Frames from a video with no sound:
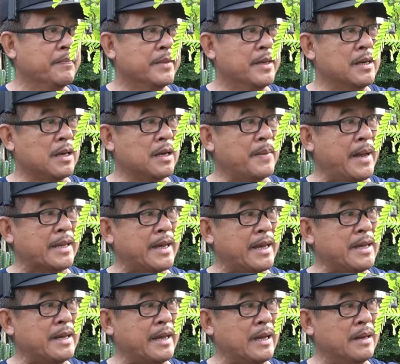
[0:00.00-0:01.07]
Như là các bạn
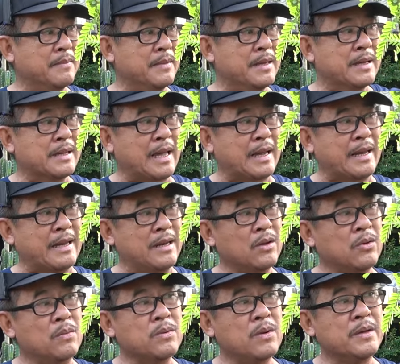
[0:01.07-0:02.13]
thấy này không, thằng này nó
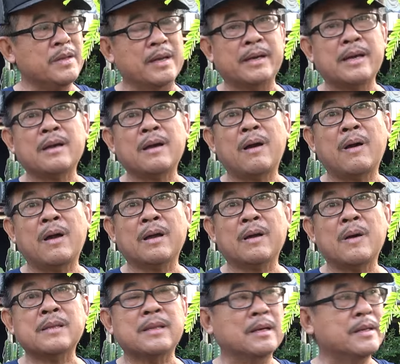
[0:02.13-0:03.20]
cũng có những cái co
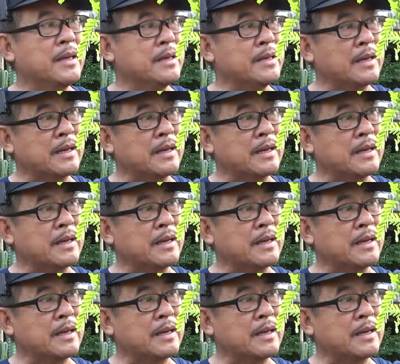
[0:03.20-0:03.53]
co tự nhiên,